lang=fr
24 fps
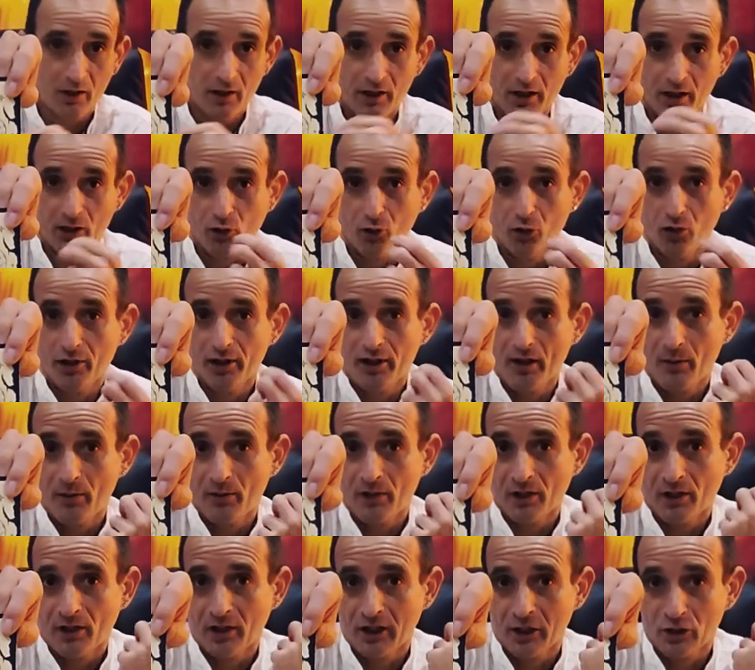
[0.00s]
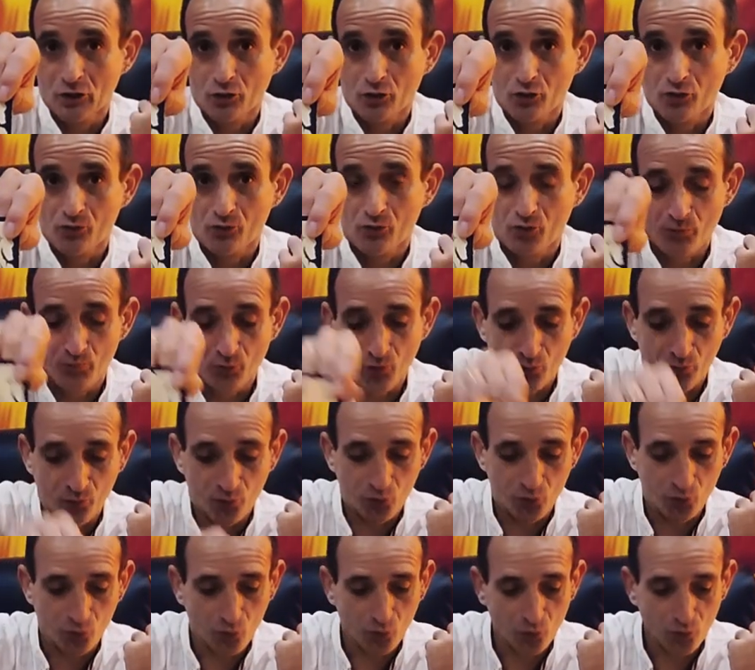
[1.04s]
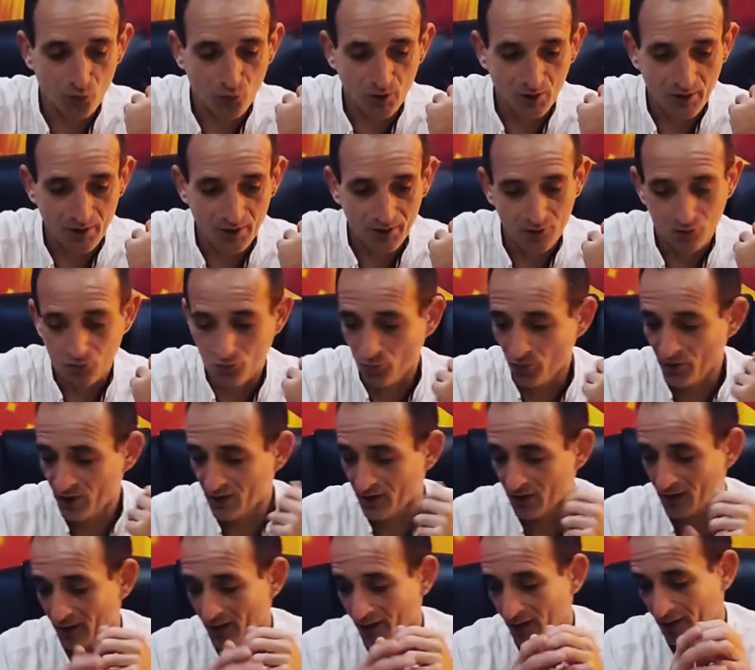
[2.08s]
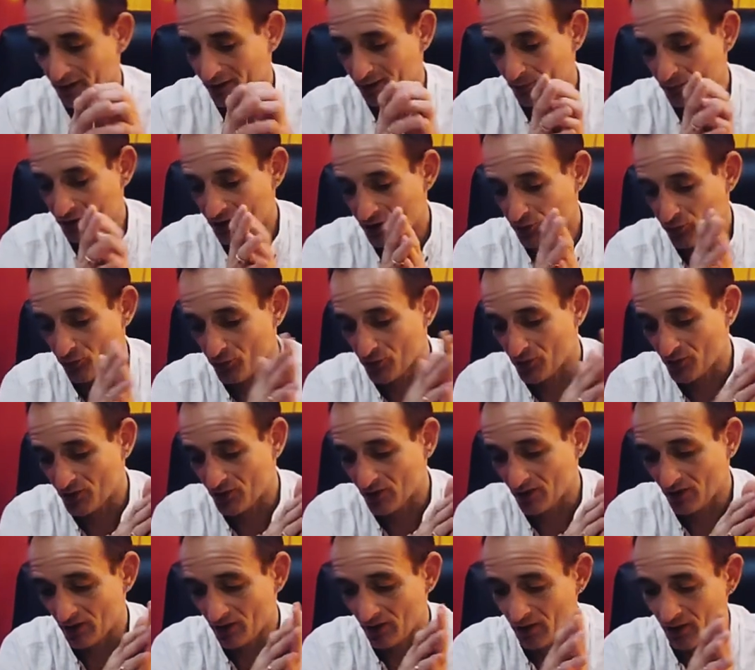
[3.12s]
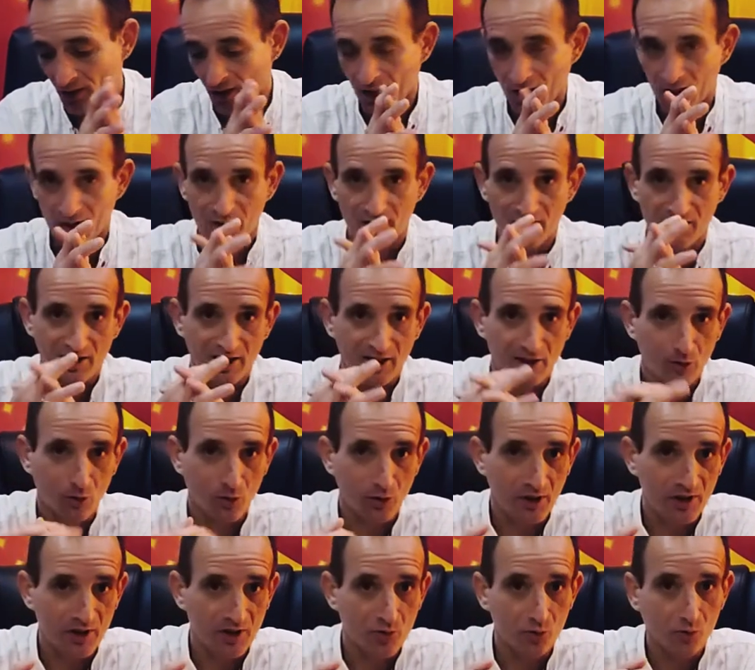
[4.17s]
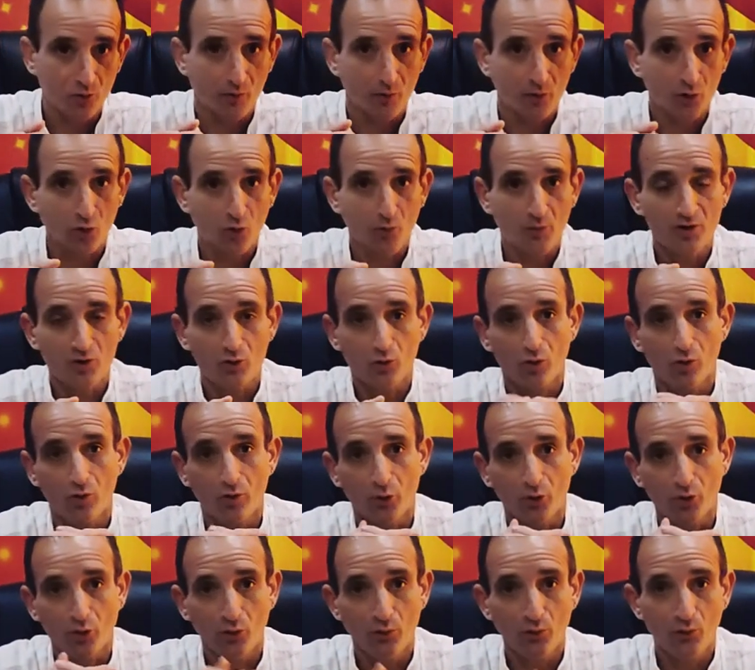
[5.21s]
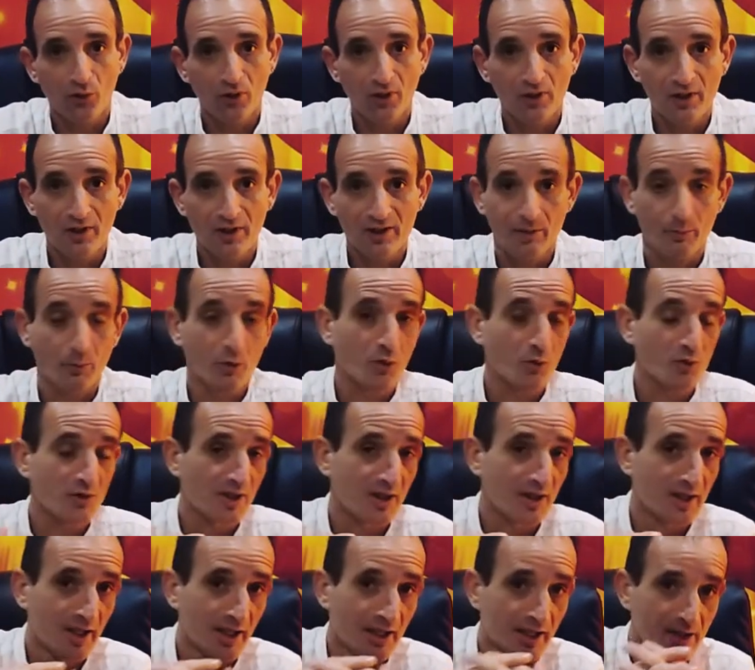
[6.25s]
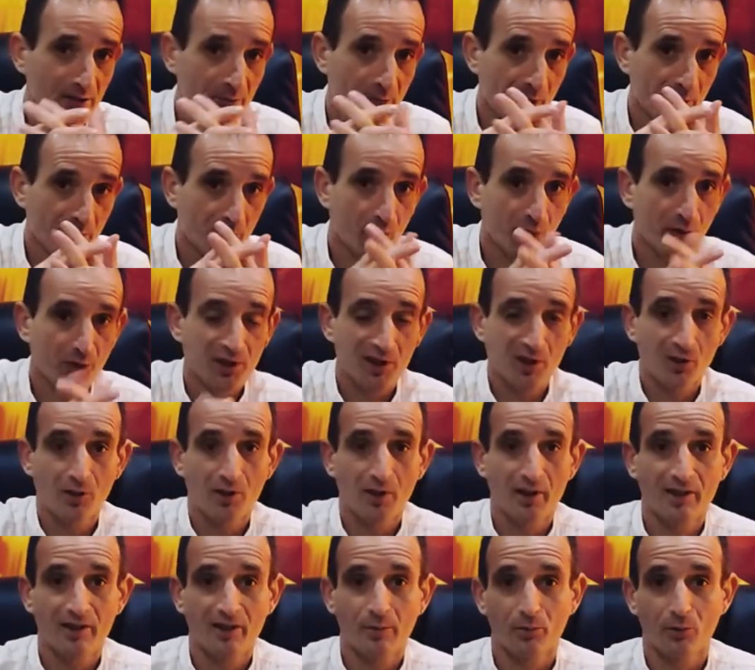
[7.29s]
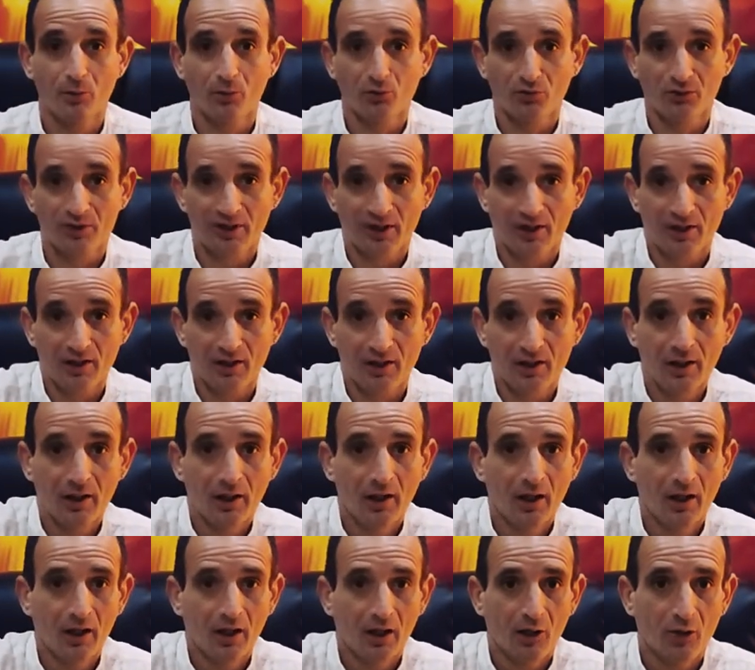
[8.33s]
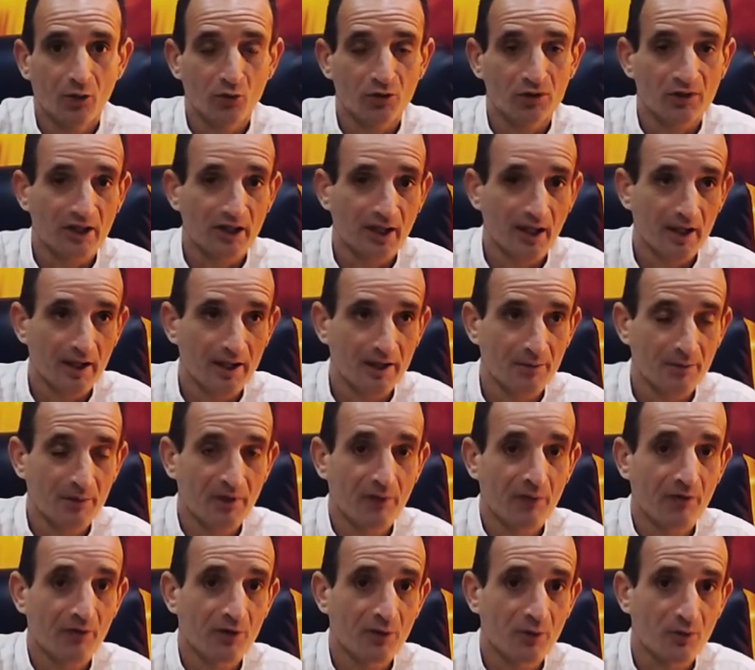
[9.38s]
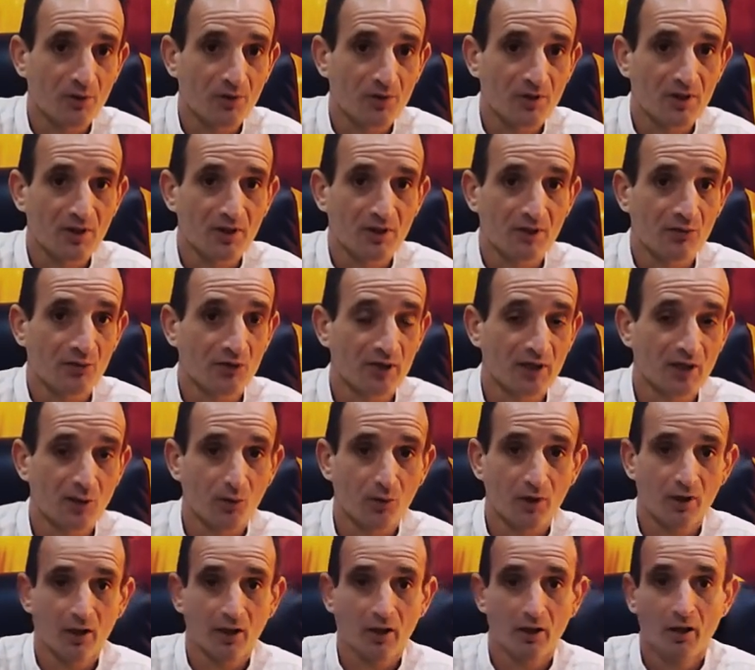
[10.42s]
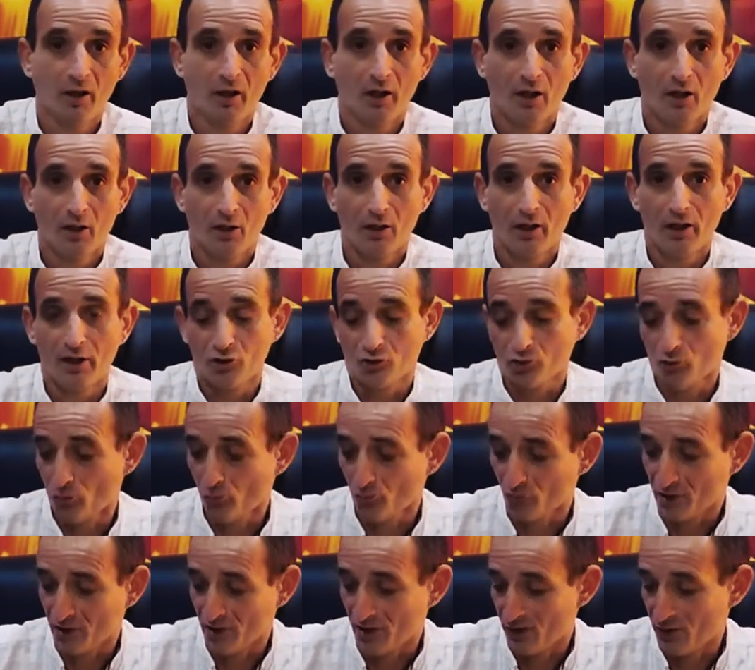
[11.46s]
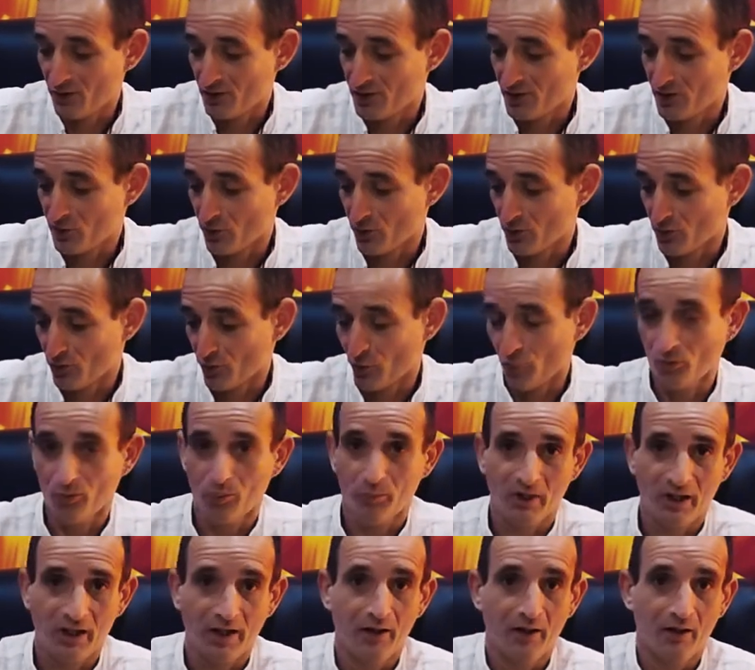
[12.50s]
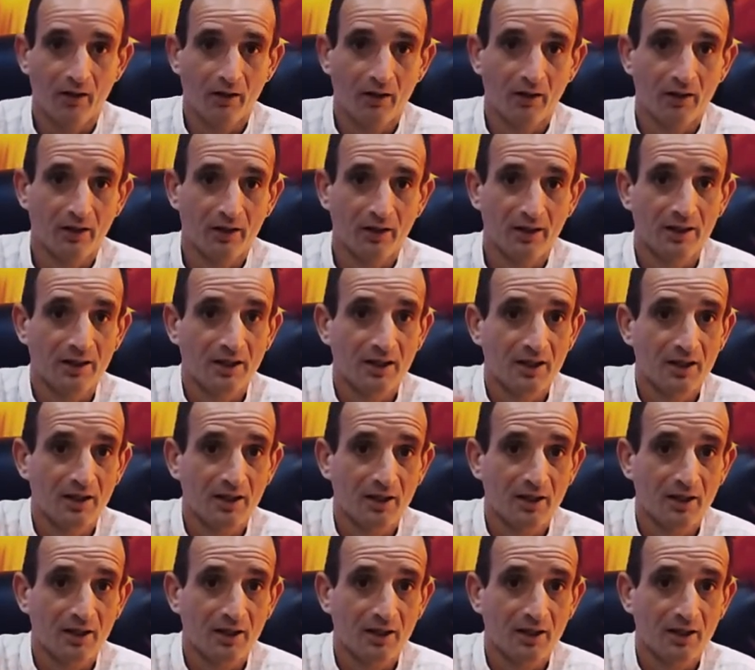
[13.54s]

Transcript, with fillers: D'accord, il y a bien un changement pour vous. Donc on nous dit, suite à des petits soucis, des interrogations dans votre maison, dans votre foyer, ça peut concerner un aspect professionnel, ça peut concerner tout ce qui est aspect financier, si vous attendez l'argent ou s'il y a une situation ben, qui était